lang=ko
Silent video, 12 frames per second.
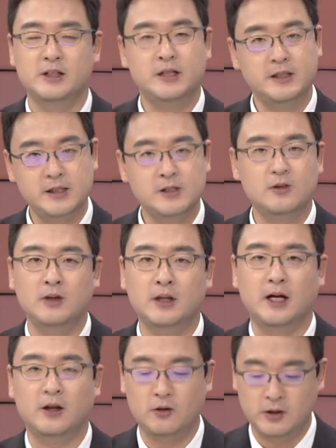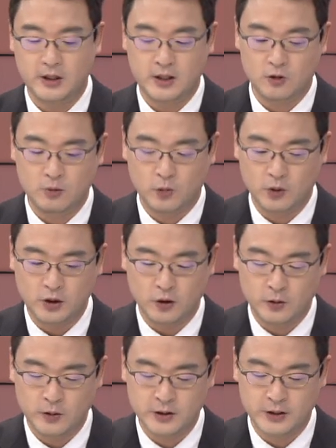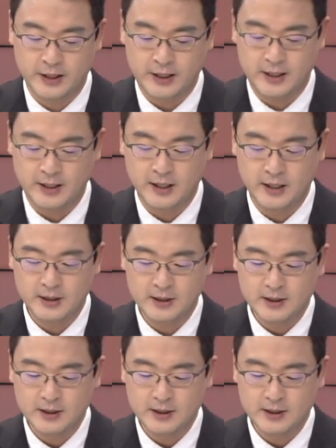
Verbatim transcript: 실질적인 가격이다라고 보긴 어려웠는데 네.